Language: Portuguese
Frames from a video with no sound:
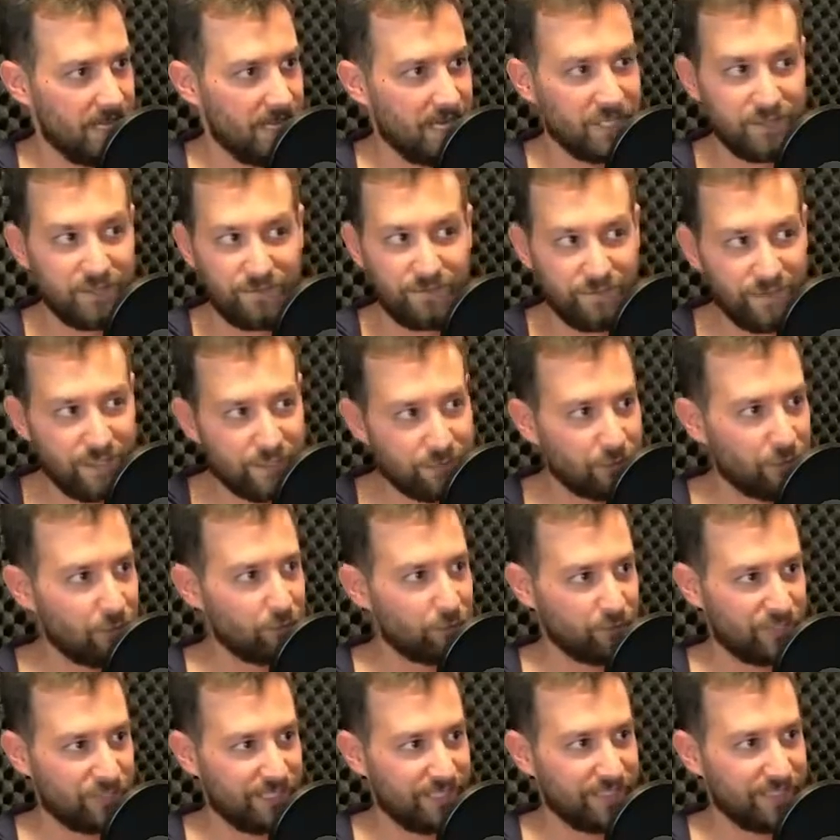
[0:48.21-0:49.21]
É hum. difícil hum. ele
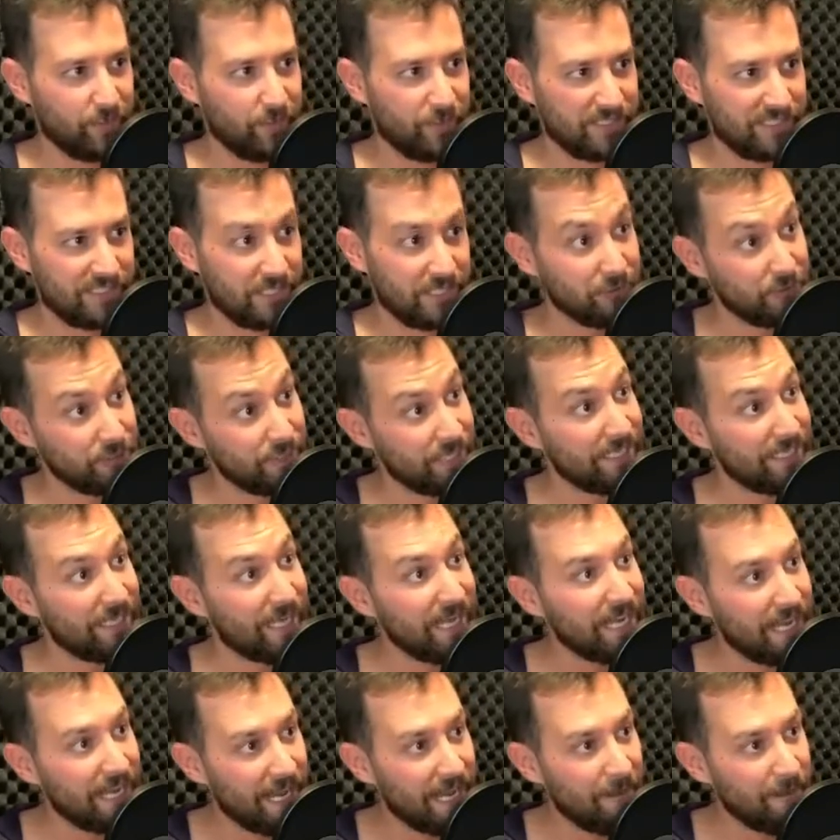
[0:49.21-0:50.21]
conseguir ter o acesso. Ah.
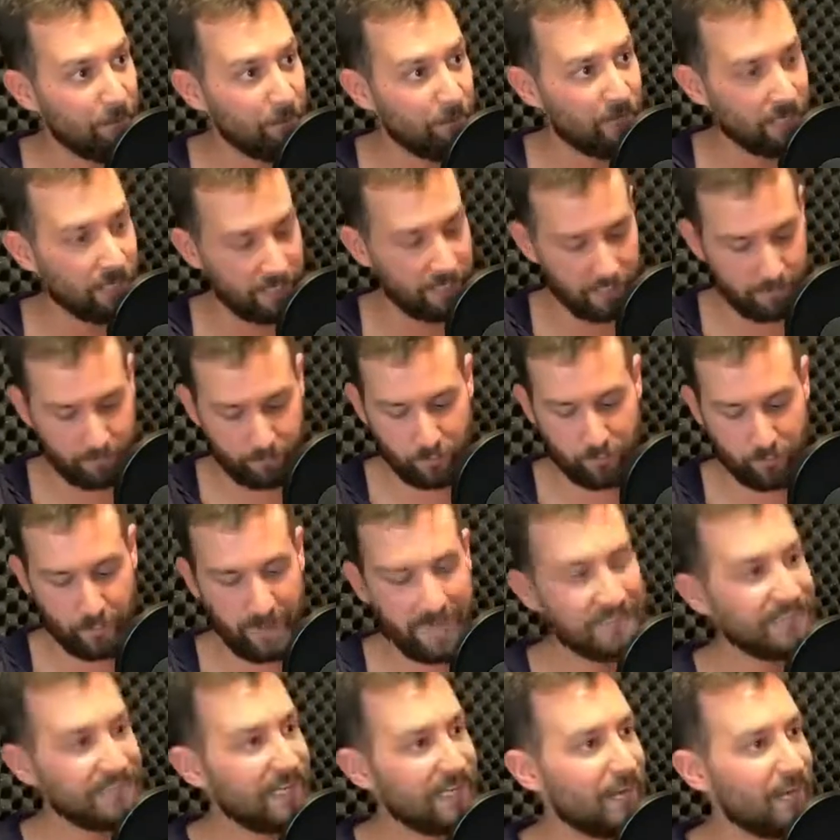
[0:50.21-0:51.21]
Naquela época, ele, por
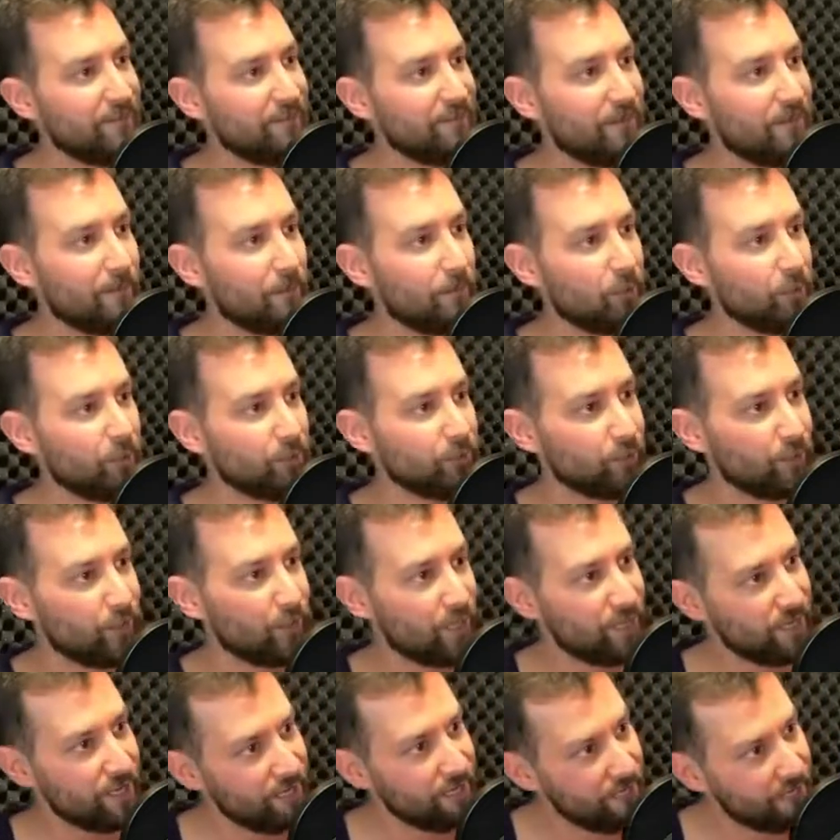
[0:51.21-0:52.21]
mais que ele era famoso,
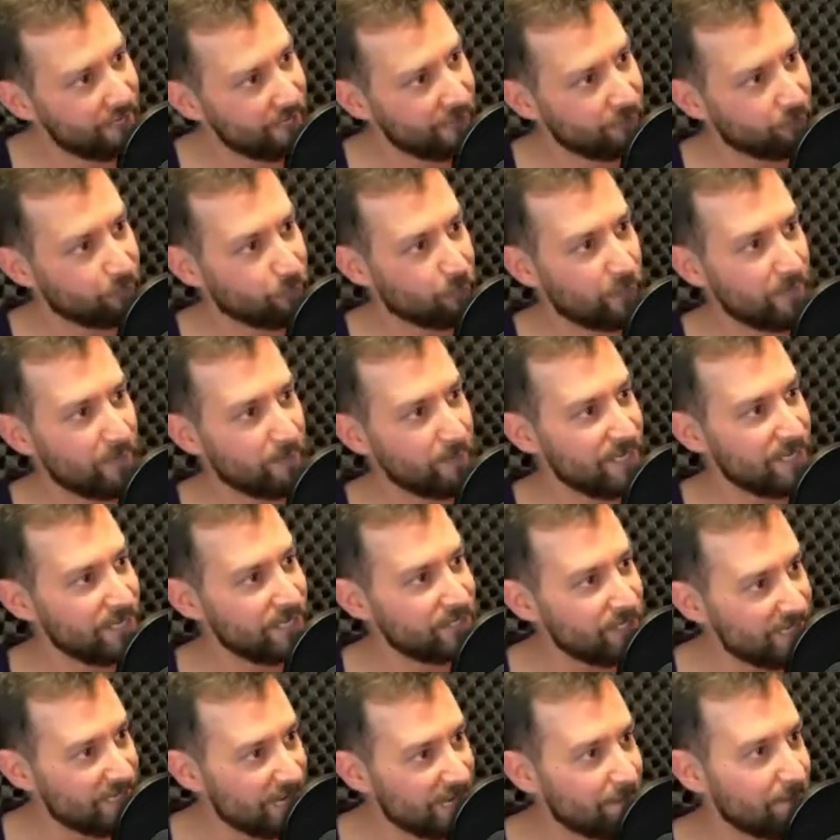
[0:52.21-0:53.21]
ele entrou na
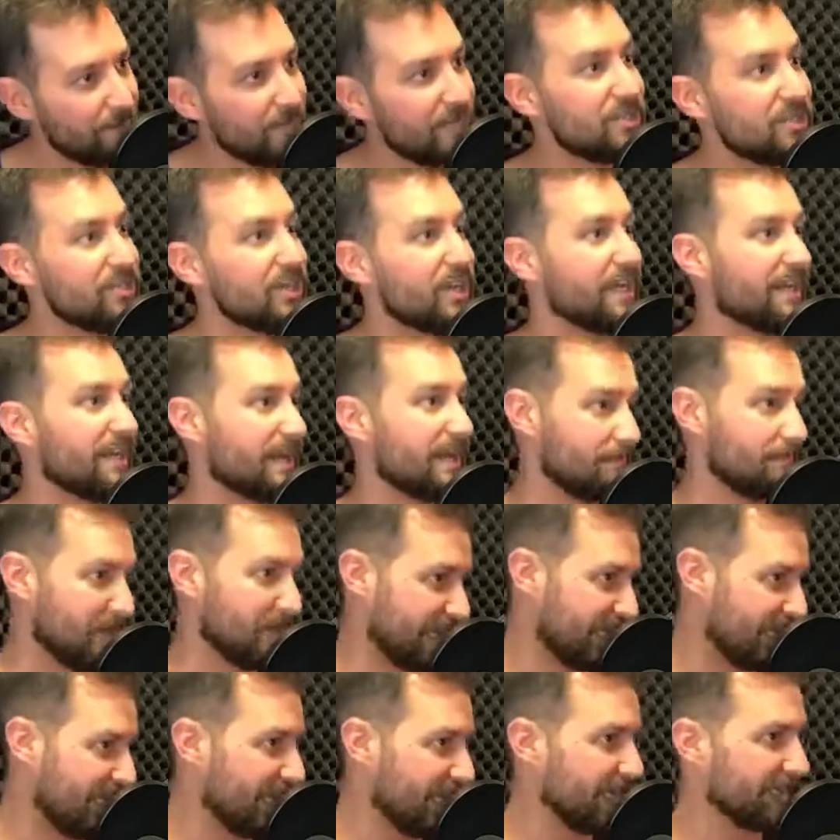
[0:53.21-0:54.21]
mídia e a mídia ainda era
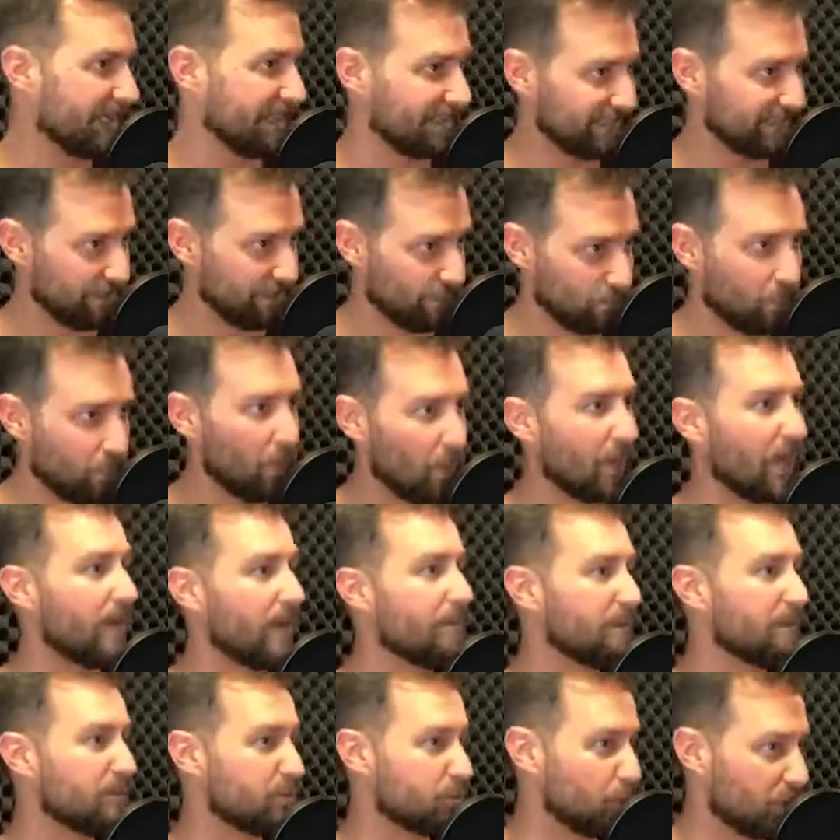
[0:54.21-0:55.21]
pequena. Então
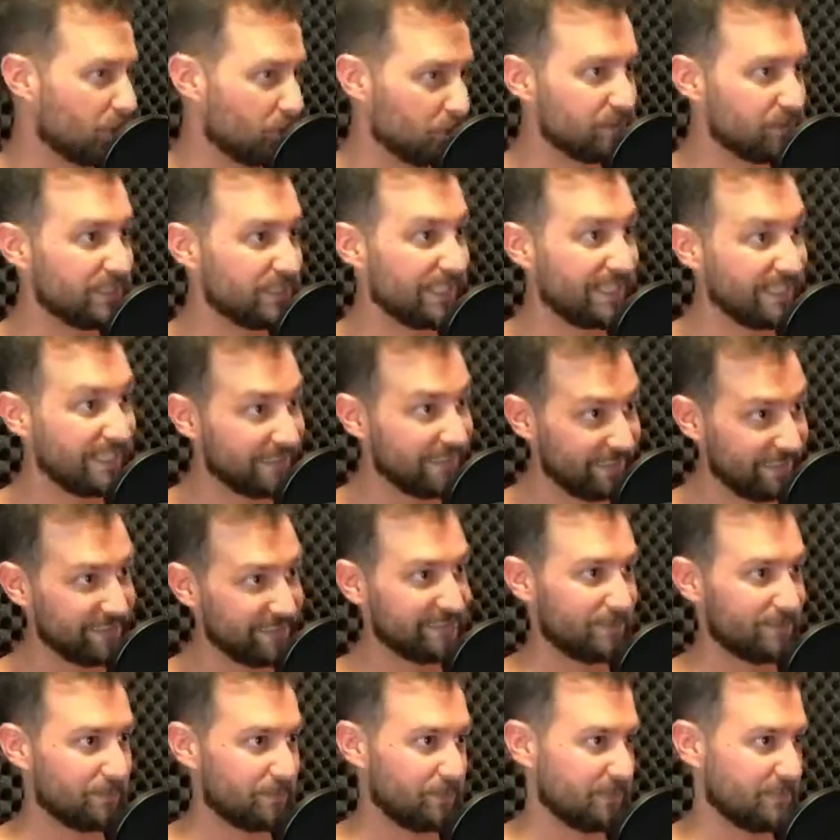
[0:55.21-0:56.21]
qualquer pessoa conseguia uhum. ter
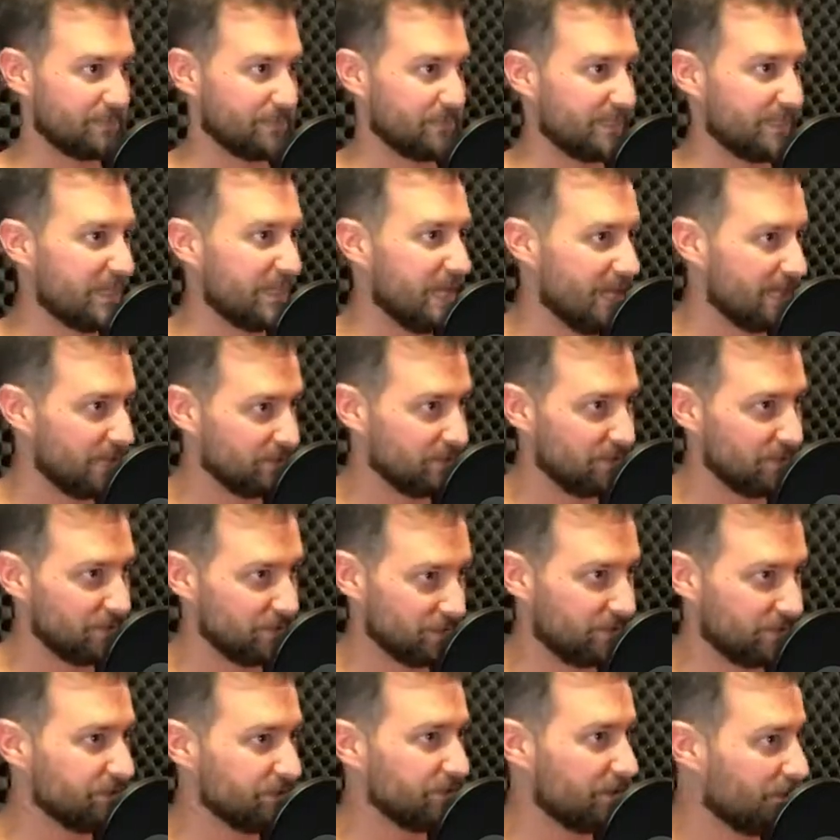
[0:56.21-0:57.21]
essa proximidade. Eu
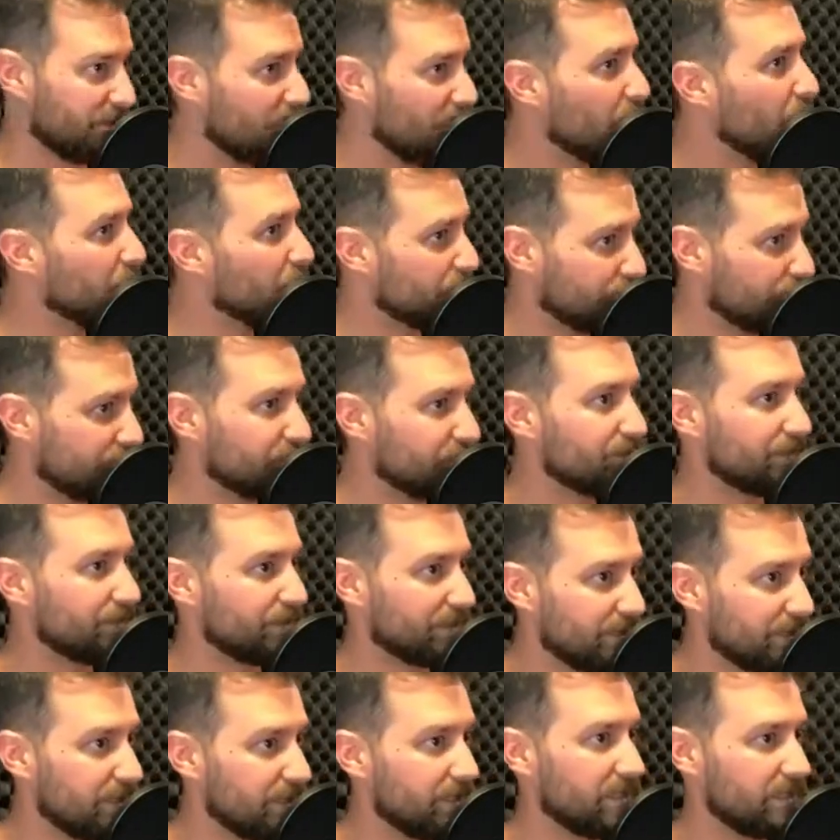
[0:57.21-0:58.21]
acho que isso também é um outro
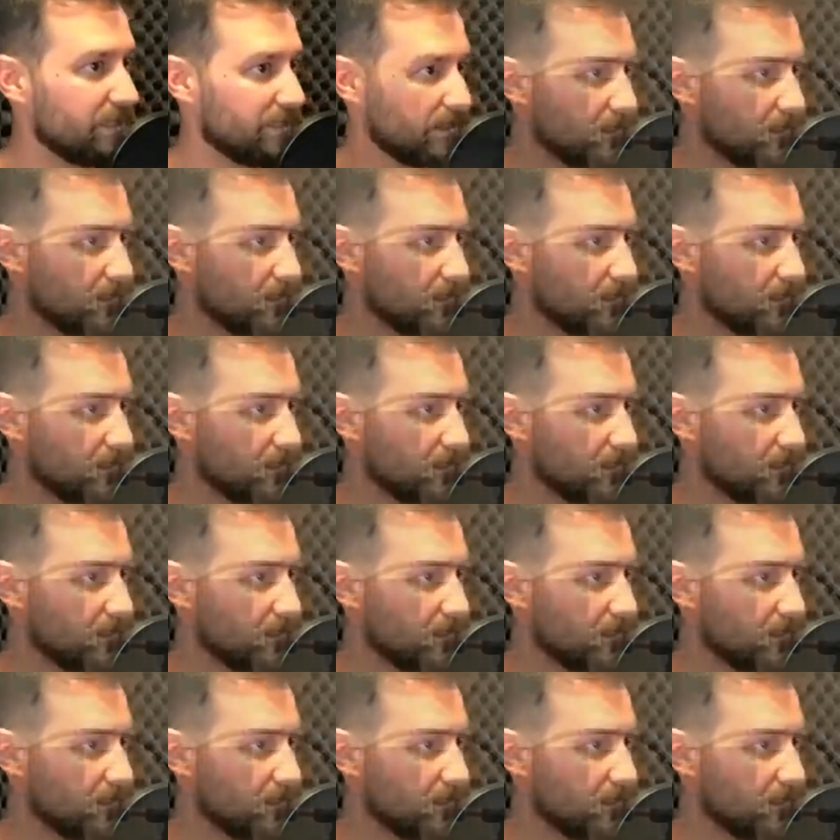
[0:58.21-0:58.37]
fator que.